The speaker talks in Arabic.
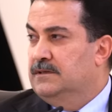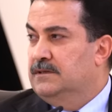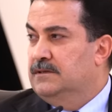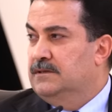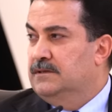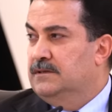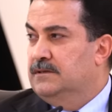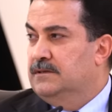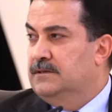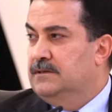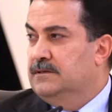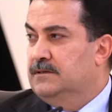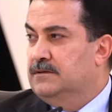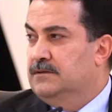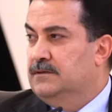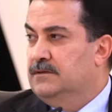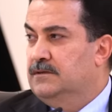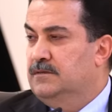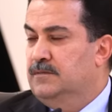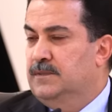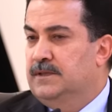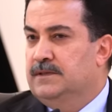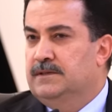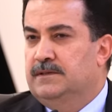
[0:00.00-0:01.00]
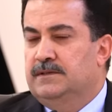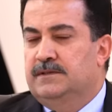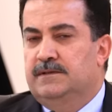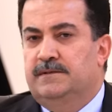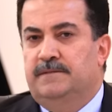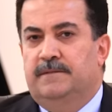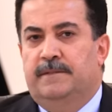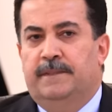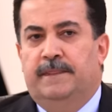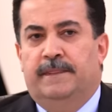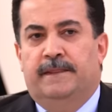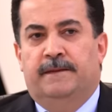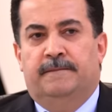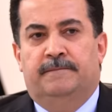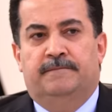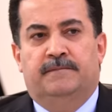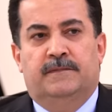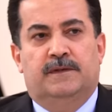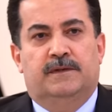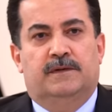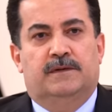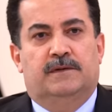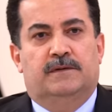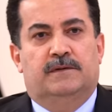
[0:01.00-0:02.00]
اللي قدمت
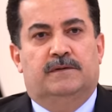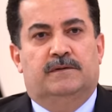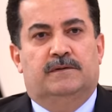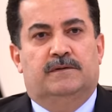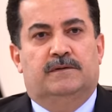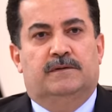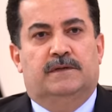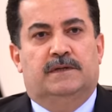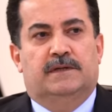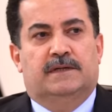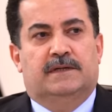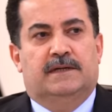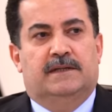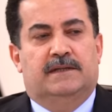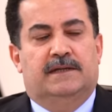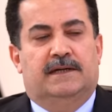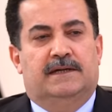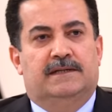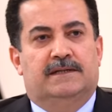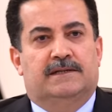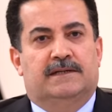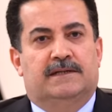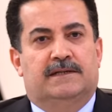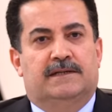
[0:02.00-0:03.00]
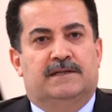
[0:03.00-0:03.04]
وكذلك